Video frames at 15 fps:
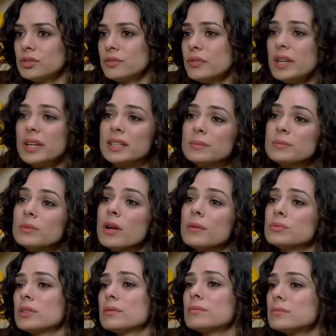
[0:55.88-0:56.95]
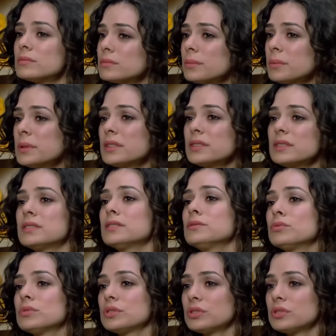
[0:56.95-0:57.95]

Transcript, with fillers: Вместо того, чтобы возиться с рыбой,